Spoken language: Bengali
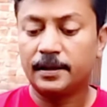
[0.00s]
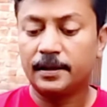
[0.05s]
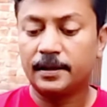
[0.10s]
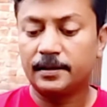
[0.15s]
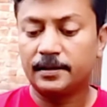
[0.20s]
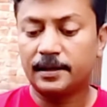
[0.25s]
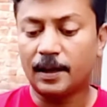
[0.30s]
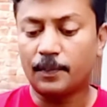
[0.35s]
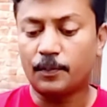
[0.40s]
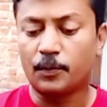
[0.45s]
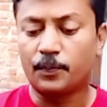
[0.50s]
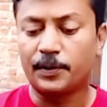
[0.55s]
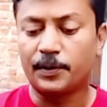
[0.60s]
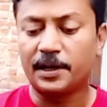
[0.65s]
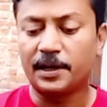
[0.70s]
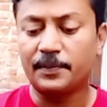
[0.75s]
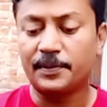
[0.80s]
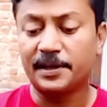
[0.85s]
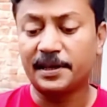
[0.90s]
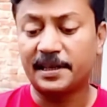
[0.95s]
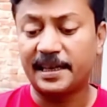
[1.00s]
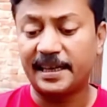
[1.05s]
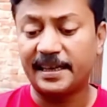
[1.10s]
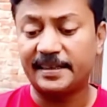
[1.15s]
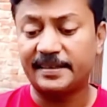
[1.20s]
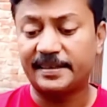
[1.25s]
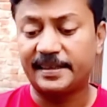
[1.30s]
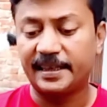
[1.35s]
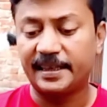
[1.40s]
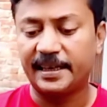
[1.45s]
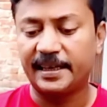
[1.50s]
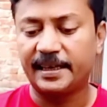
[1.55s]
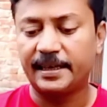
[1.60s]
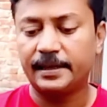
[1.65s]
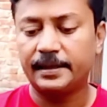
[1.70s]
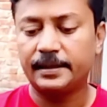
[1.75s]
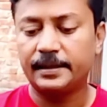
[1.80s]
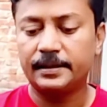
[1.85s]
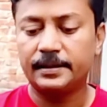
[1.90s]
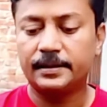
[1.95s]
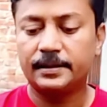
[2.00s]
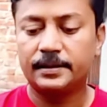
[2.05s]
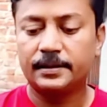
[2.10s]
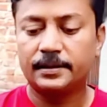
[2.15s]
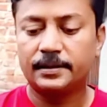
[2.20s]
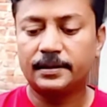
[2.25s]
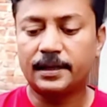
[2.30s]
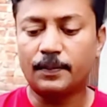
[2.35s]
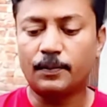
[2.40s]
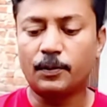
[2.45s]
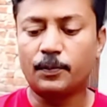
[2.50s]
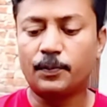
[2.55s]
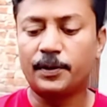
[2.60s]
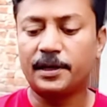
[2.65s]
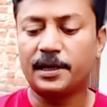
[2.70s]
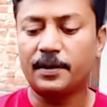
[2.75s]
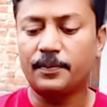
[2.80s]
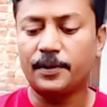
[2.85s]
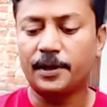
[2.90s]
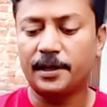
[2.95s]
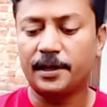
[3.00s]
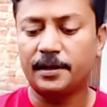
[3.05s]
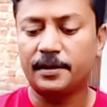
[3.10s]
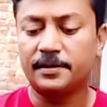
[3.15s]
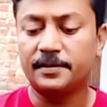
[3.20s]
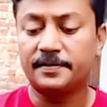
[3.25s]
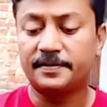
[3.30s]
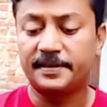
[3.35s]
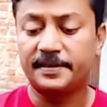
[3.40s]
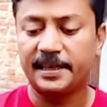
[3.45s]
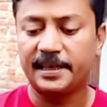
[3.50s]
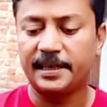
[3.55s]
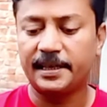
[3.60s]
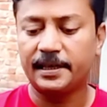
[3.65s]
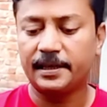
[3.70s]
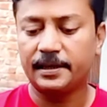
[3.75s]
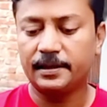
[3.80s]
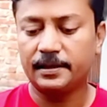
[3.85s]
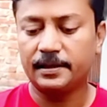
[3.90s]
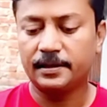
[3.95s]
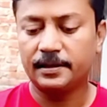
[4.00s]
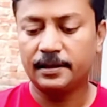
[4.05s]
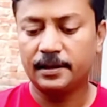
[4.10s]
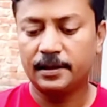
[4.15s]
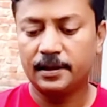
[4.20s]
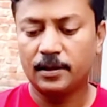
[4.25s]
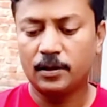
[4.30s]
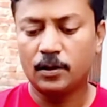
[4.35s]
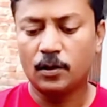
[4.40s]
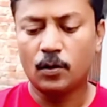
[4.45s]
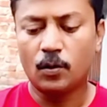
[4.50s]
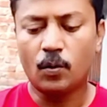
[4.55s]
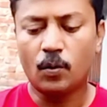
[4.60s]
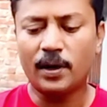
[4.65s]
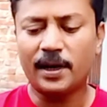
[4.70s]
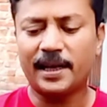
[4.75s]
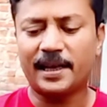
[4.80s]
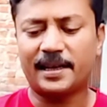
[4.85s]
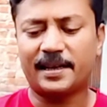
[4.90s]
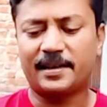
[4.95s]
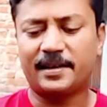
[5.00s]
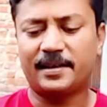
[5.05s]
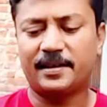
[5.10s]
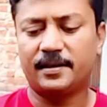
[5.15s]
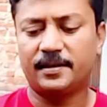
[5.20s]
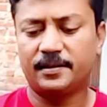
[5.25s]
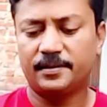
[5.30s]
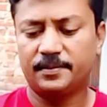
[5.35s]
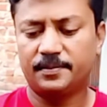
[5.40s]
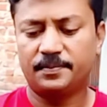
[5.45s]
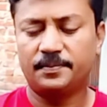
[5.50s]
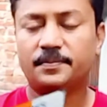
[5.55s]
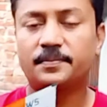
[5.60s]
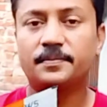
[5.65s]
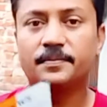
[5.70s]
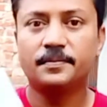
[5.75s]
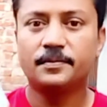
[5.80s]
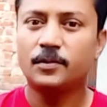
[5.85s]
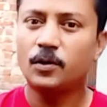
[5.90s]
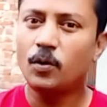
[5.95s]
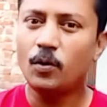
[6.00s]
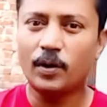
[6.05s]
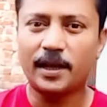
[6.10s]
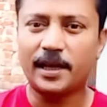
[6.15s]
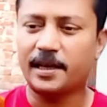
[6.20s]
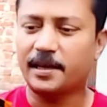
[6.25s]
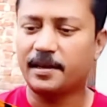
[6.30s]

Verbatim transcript: তারপর ভিটামিন কে থ্রি তারপর ভিটামিন সি অনেক অনেক